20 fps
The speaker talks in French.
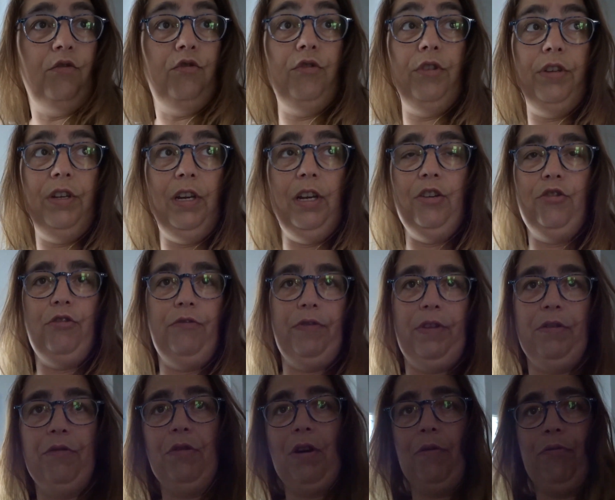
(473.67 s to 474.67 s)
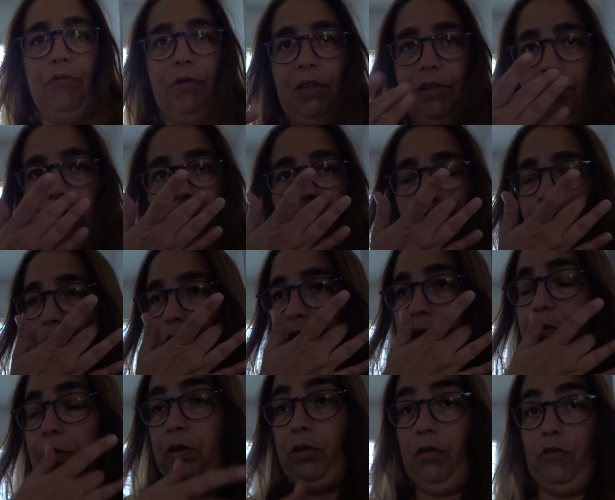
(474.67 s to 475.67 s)
J'ai dit les jeux vidéo, là, pour l'instant,
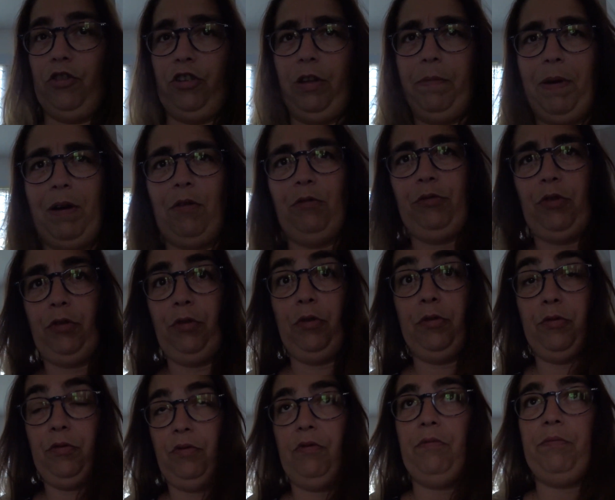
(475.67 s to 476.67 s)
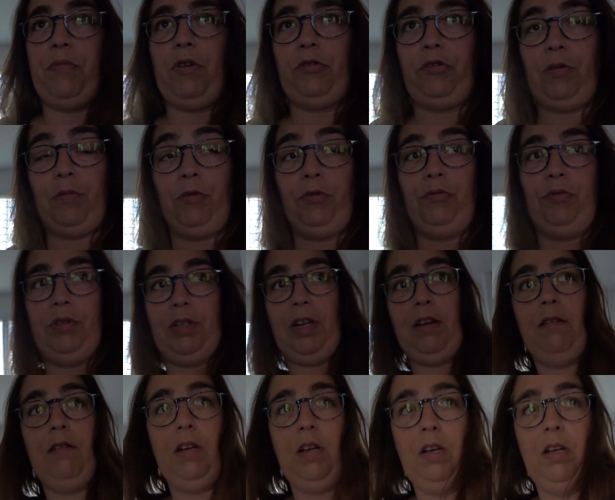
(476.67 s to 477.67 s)
t'oublies, parce que j'étais pas content de son comportement, tout ça.
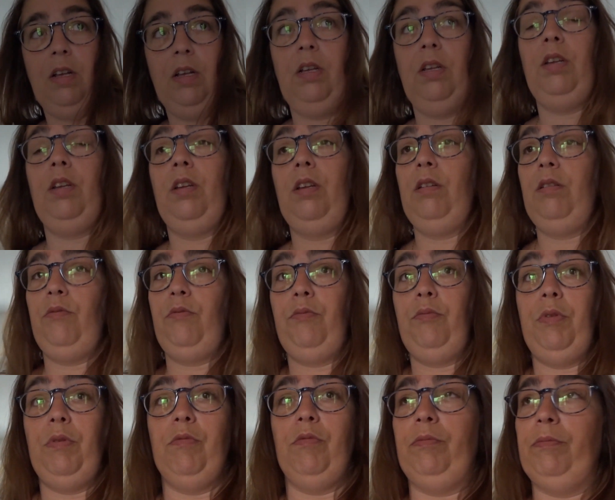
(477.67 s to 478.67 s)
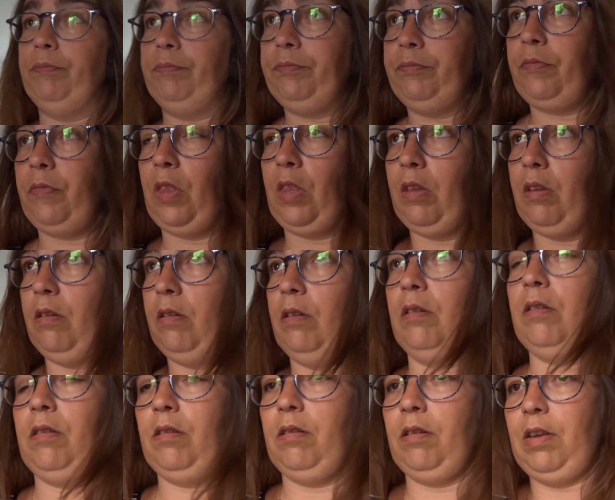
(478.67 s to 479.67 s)
Puis bon,
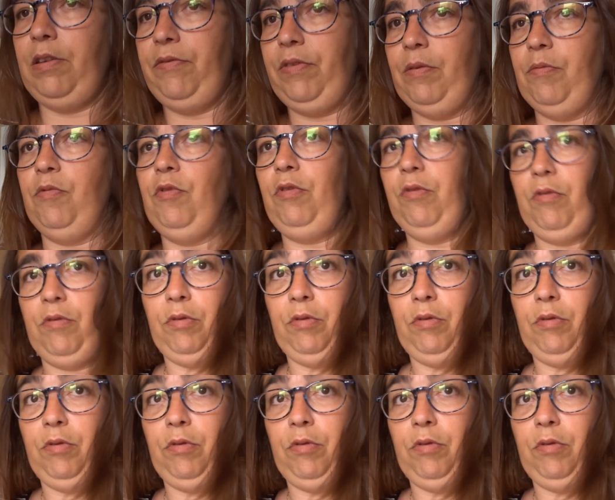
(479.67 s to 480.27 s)
il fait beau, donc